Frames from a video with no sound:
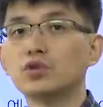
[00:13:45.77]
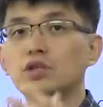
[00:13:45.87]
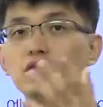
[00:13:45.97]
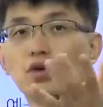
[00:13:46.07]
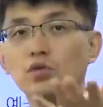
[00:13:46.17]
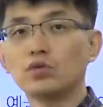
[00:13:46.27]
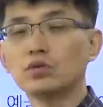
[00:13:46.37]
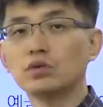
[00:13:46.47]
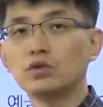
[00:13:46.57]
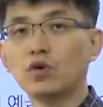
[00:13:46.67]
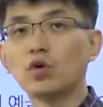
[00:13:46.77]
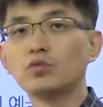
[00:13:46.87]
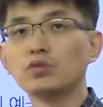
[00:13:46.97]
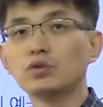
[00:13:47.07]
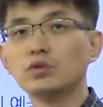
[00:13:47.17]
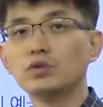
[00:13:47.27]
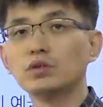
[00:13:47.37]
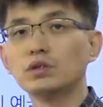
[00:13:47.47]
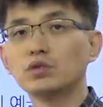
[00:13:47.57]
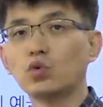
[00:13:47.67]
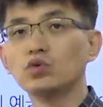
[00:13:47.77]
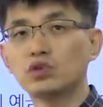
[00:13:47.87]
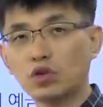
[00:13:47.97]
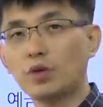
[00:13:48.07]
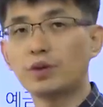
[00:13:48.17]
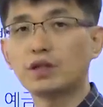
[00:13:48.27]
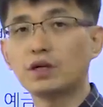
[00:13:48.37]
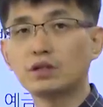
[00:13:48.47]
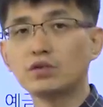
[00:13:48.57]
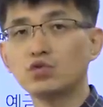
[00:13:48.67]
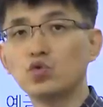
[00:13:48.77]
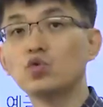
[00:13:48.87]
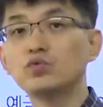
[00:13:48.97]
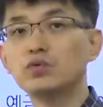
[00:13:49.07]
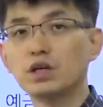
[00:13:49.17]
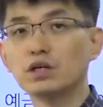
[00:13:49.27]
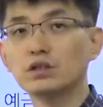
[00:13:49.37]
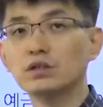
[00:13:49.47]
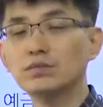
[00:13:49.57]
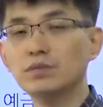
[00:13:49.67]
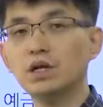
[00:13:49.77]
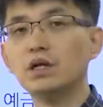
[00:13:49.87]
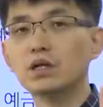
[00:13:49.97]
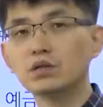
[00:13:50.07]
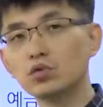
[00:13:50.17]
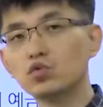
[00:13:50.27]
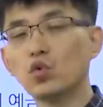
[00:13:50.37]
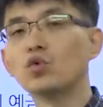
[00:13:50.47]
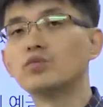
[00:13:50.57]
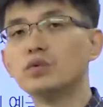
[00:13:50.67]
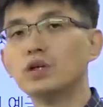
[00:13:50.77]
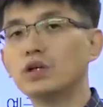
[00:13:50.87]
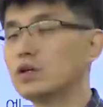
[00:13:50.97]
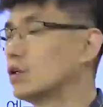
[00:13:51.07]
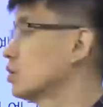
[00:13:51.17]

그냥 여러, 그 여러분들이 돈 썼다 뺐다 하는 그런 요구불 예금. 그런 요구불